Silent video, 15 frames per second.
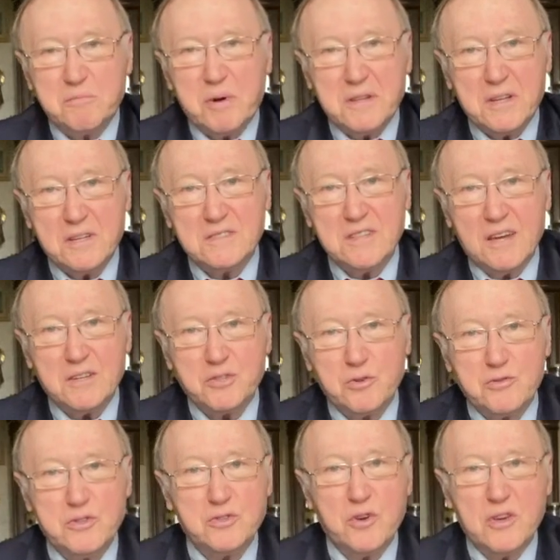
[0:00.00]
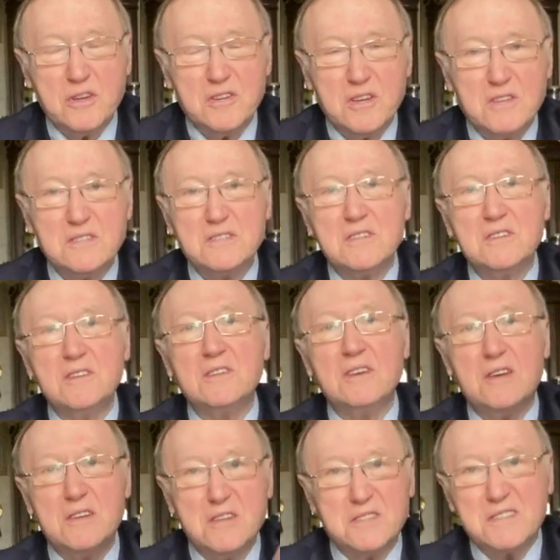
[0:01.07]
Потрясающе, он еще нигде не сидит
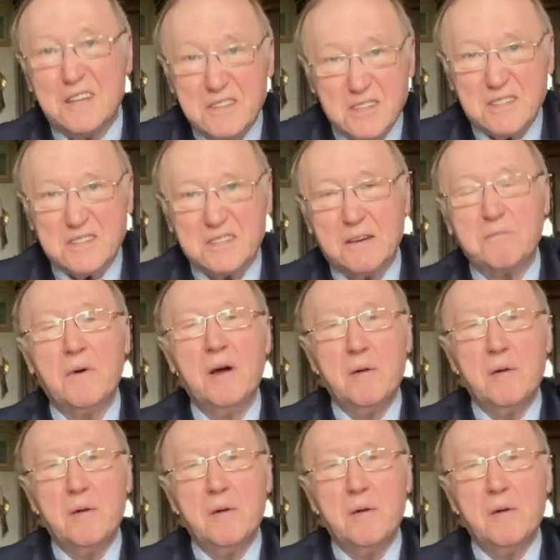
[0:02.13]
и не садится.